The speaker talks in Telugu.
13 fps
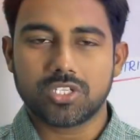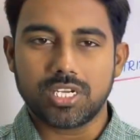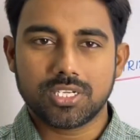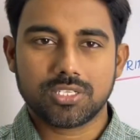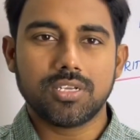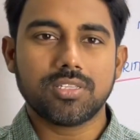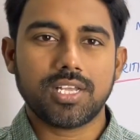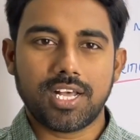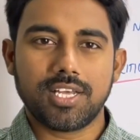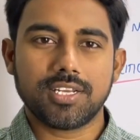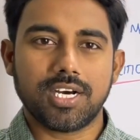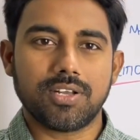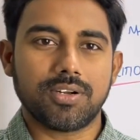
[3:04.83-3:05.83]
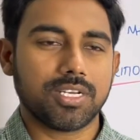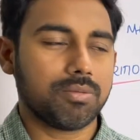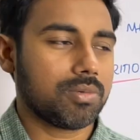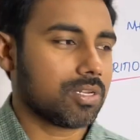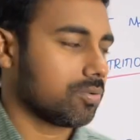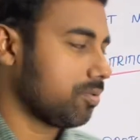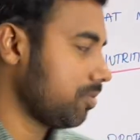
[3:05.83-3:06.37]
స్ట్రక్చర్ తయారు కావాలంటే
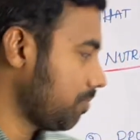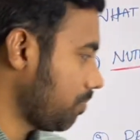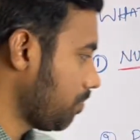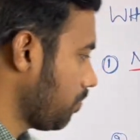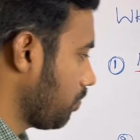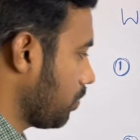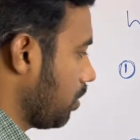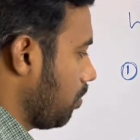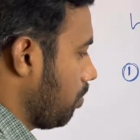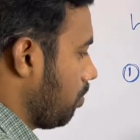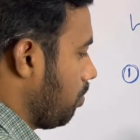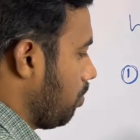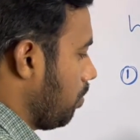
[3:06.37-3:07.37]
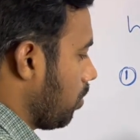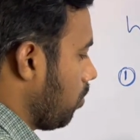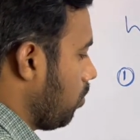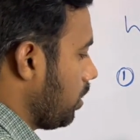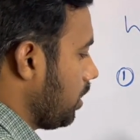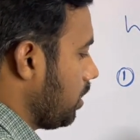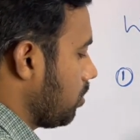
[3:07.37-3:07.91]
మనకు
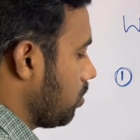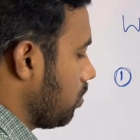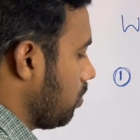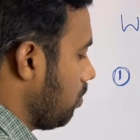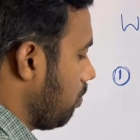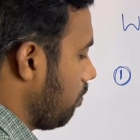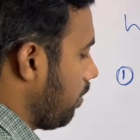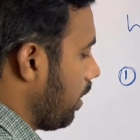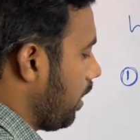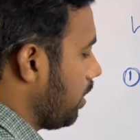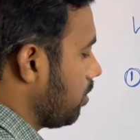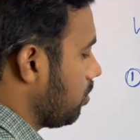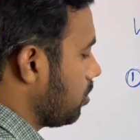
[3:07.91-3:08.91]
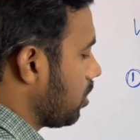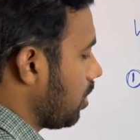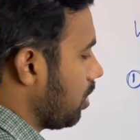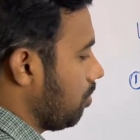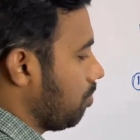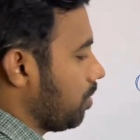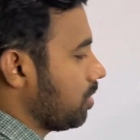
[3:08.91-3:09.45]
ప్రోటీన్స్ ఫ్యాట్స్ చాలా
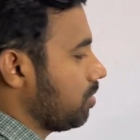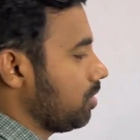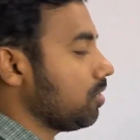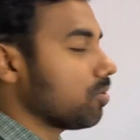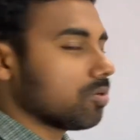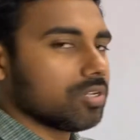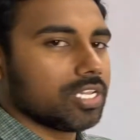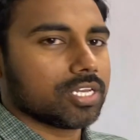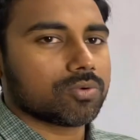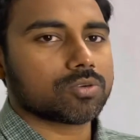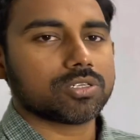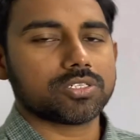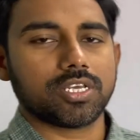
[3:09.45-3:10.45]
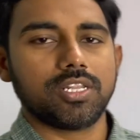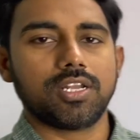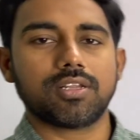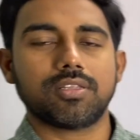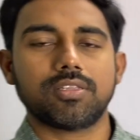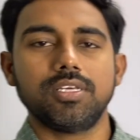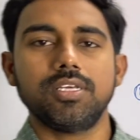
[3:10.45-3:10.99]
ఇంపార్టెంట్ ఈ రెండు లేకుండా సెల్
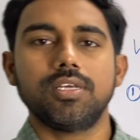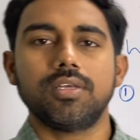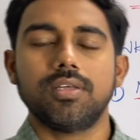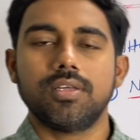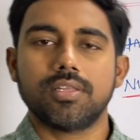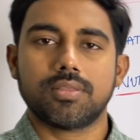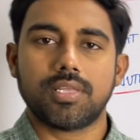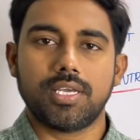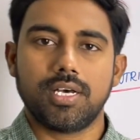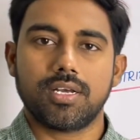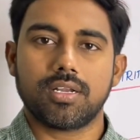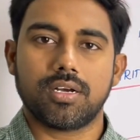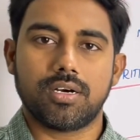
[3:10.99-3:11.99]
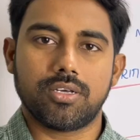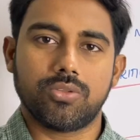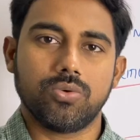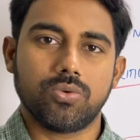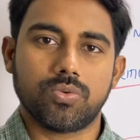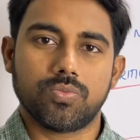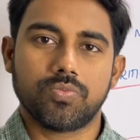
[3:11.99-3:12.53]
అనేది తయారు కాదు
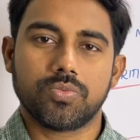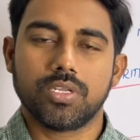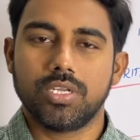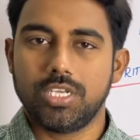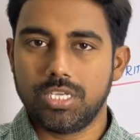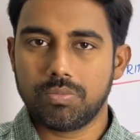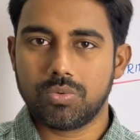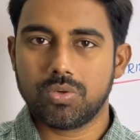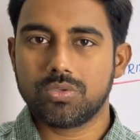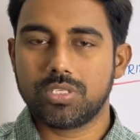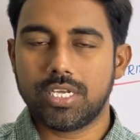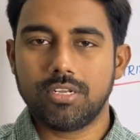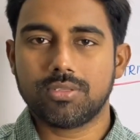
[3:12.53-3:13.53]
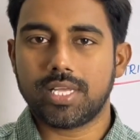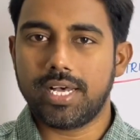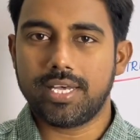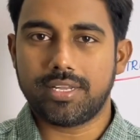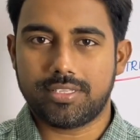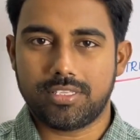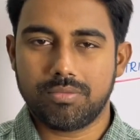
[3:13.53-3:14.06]
ఇప్పుడు సెల్
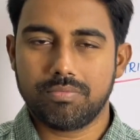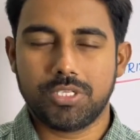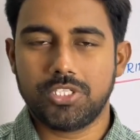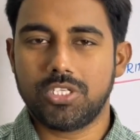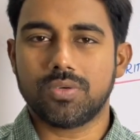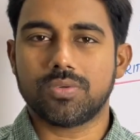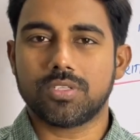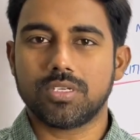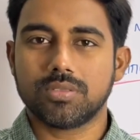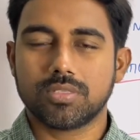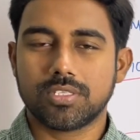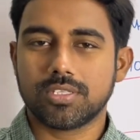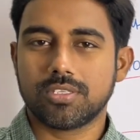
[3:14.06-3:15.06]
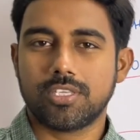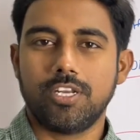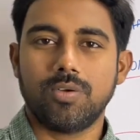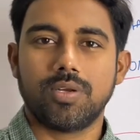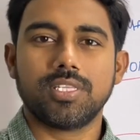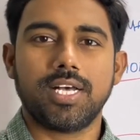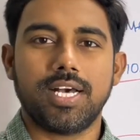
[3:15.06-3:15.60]
తయారైంది మంచిగా ఉంది సెల్
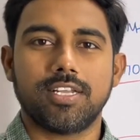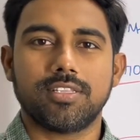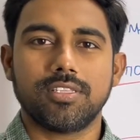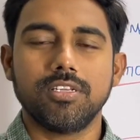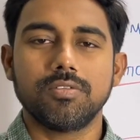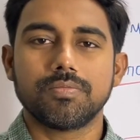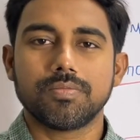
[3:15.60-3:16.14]
వరకు తయారైంది